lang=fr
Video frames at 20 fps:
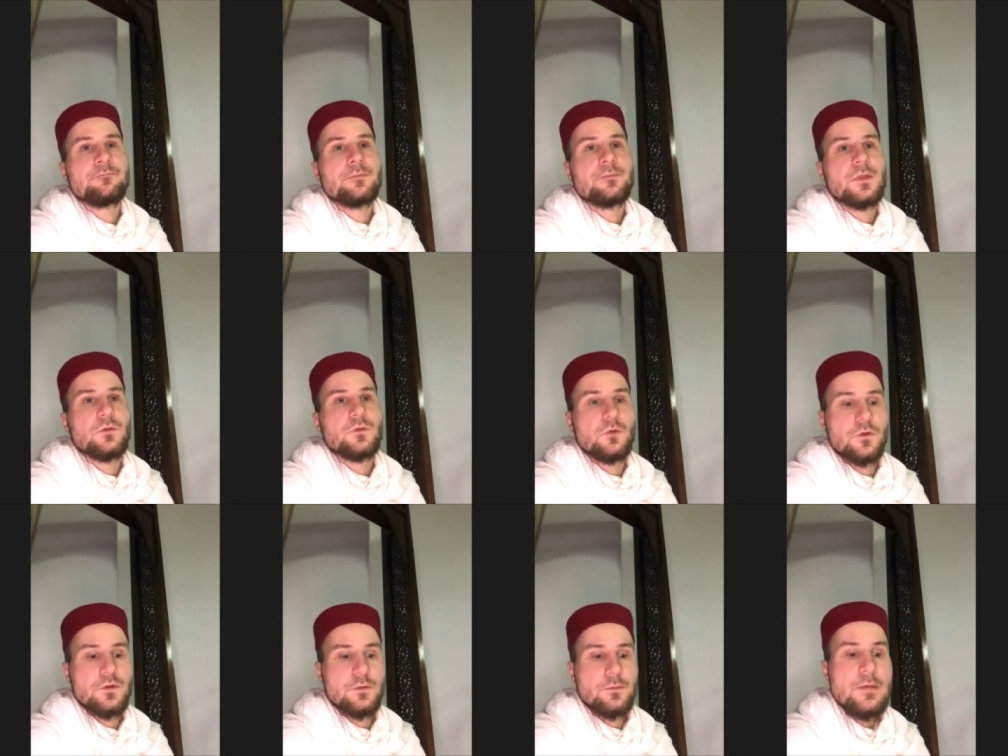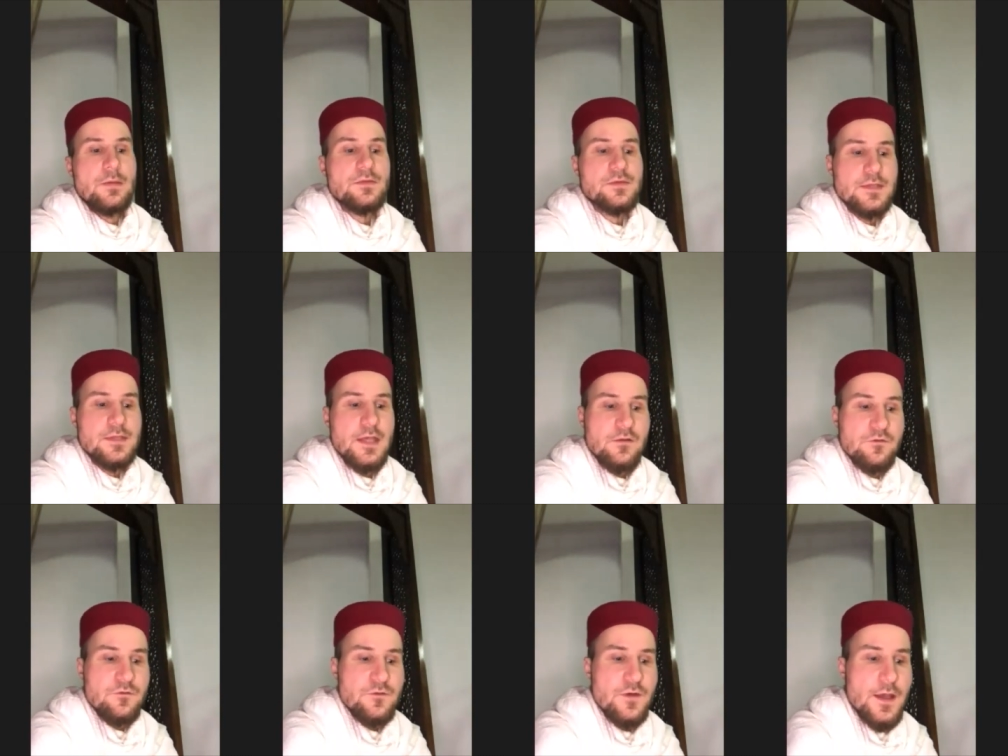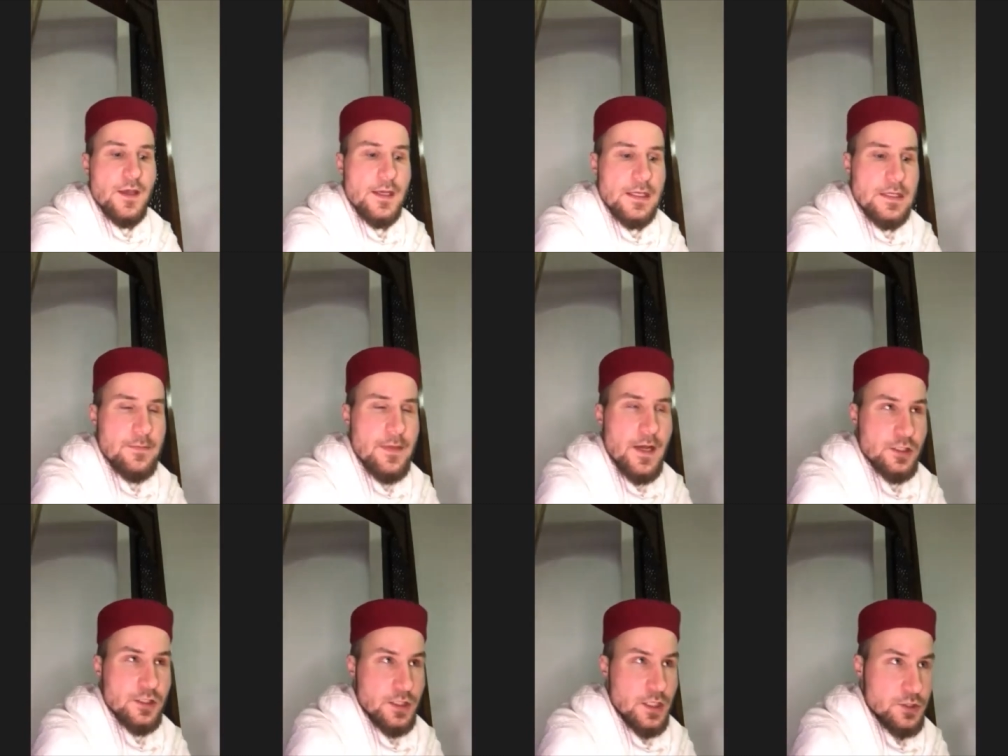Donc, même si elle fait
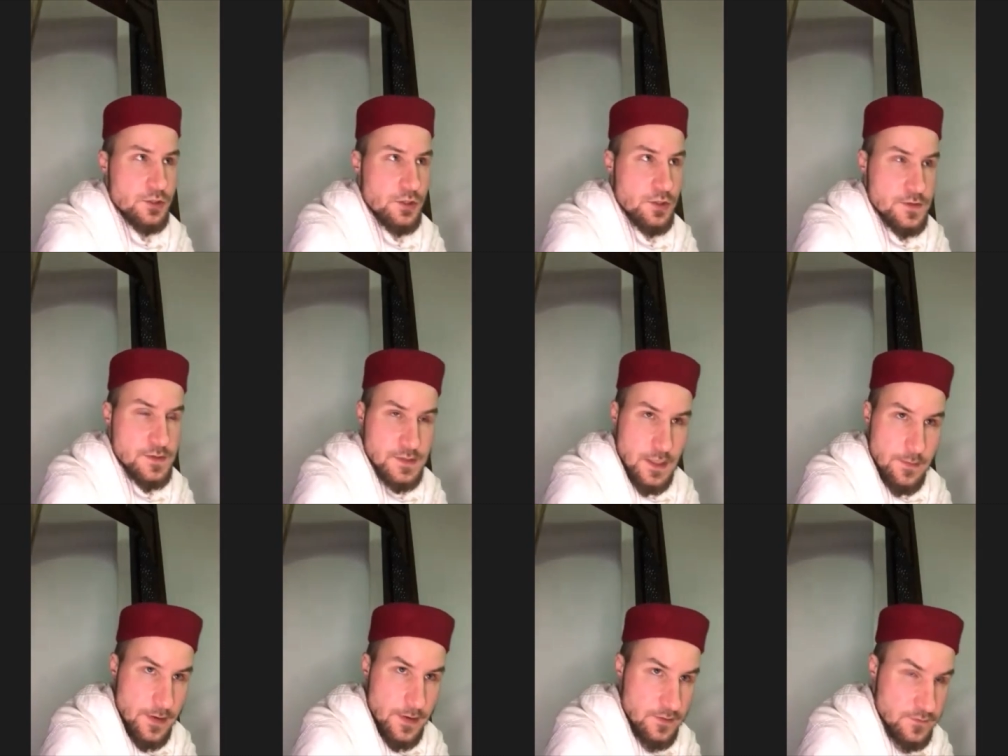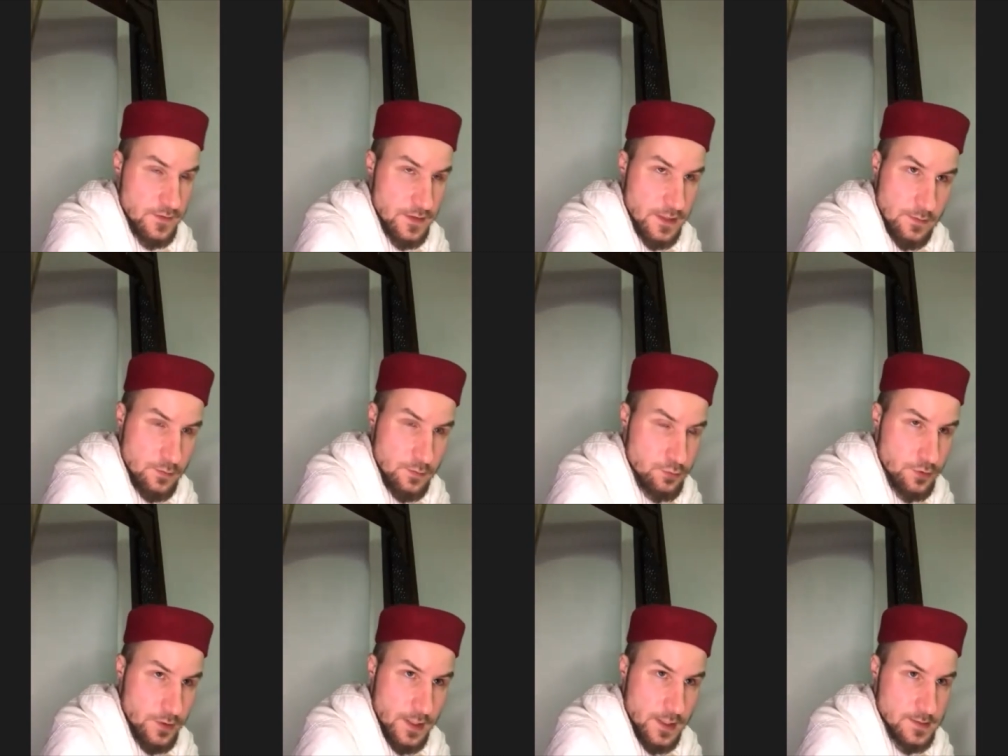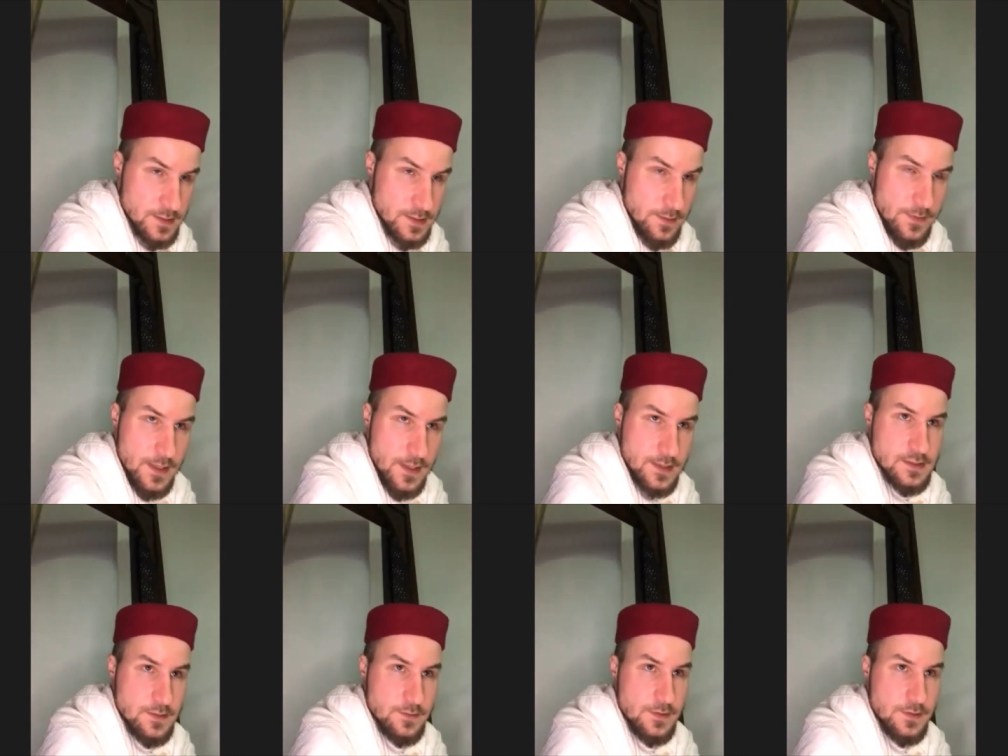l'image d'un jeune, ce ne sera pas valable pour elle, ce ne sera pas
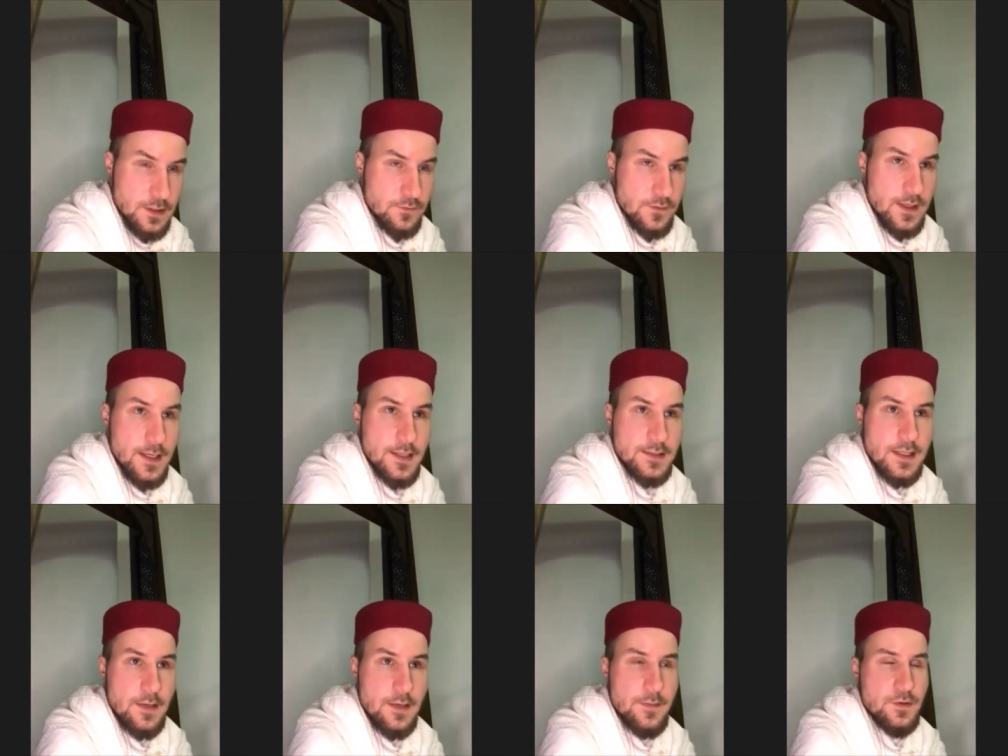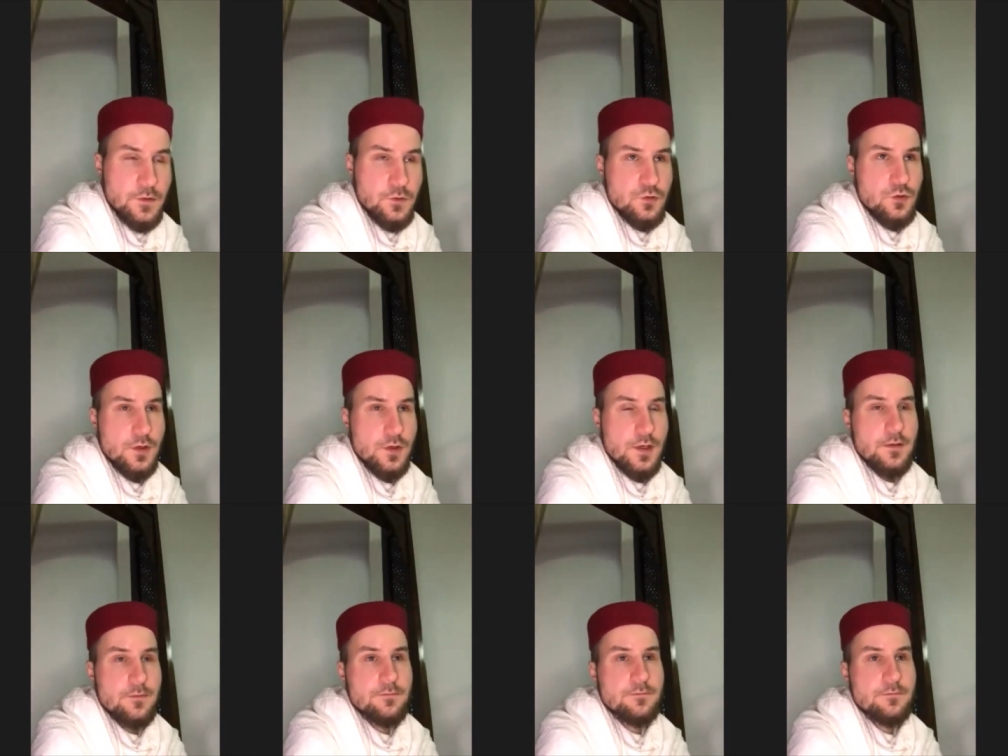accepté. Elle devra rattraper ce jour-là.